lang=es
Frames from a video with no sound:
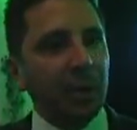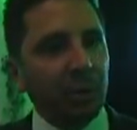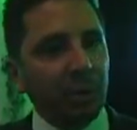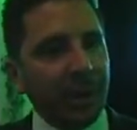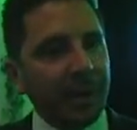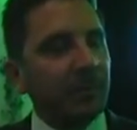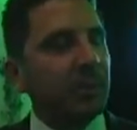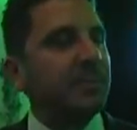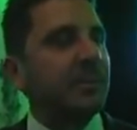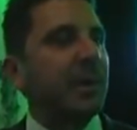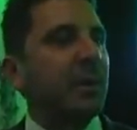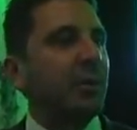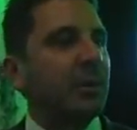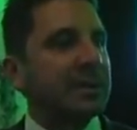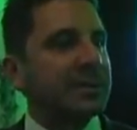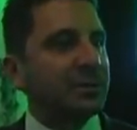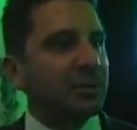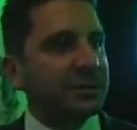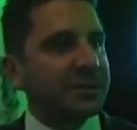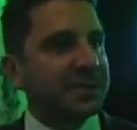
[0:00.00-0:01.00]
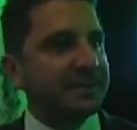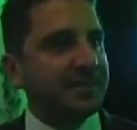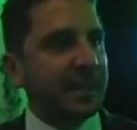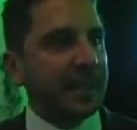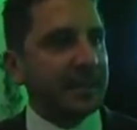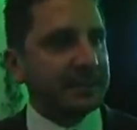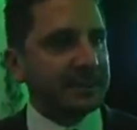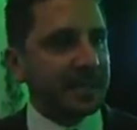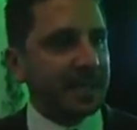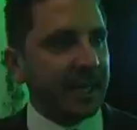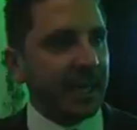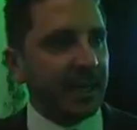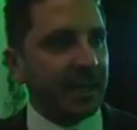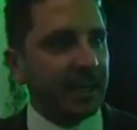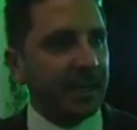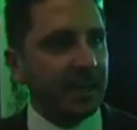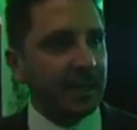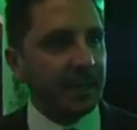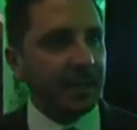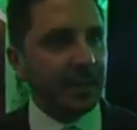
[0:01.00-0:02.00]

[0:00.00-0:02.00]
y logremos mejores cosas para Ensenada.